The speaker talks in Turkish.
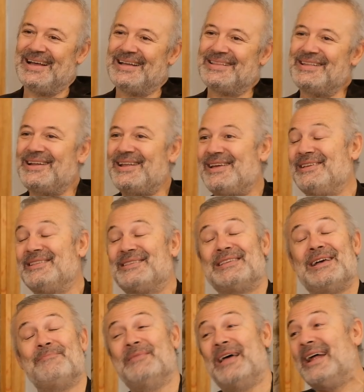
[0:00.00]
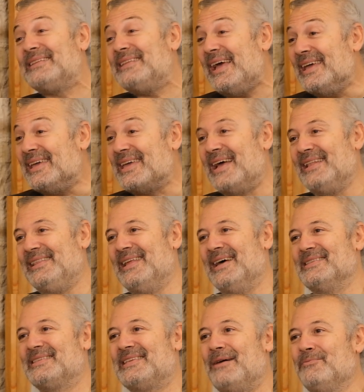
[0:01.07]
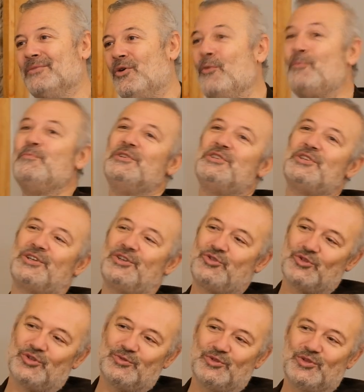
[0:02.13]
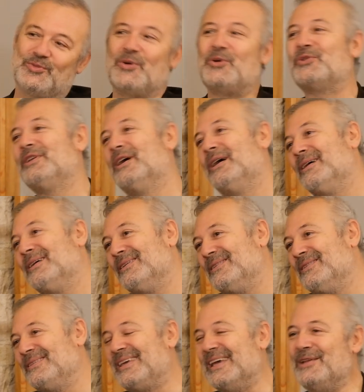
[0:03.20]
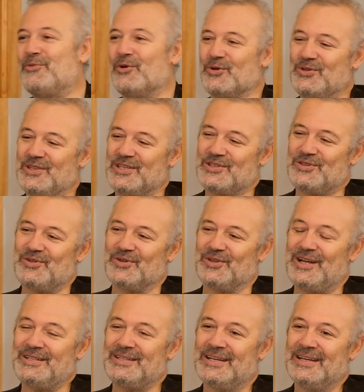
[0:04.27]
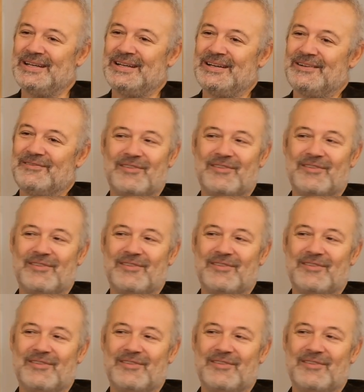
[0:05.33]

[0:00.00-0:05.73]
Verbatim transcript: Nereye gitsem, nerede engellensem hop hı hı. bir çıkış yolu bulup orada gelip oyunu izliyorlar. Hı hı.